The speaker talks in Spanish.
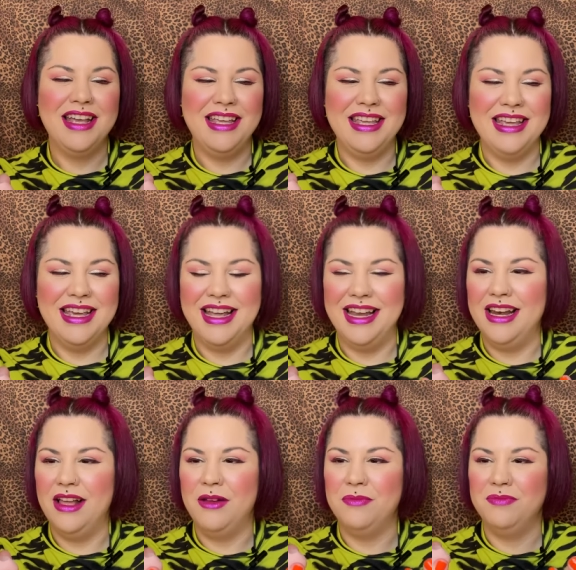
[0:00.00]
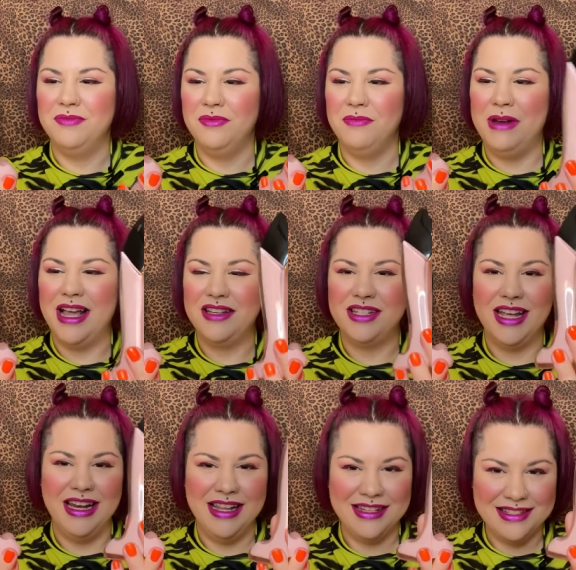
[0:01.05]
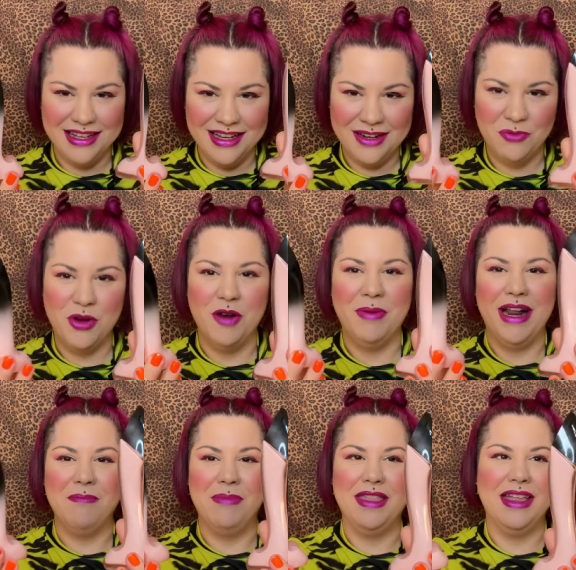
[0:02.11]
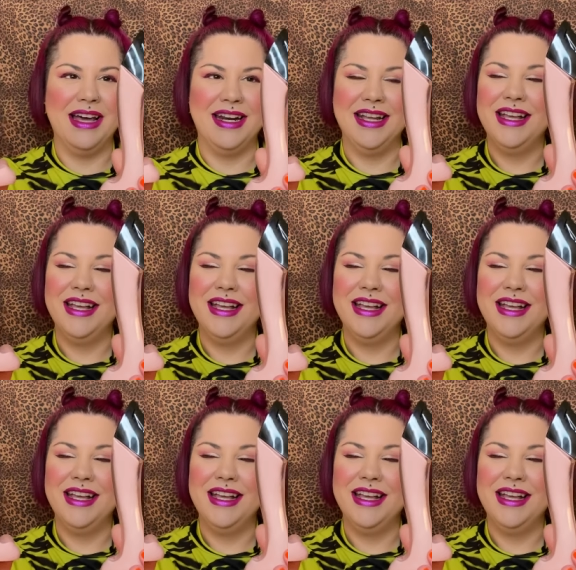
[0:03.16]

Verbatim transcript: y el mm, Blush Elixir. Bueno, para empezar,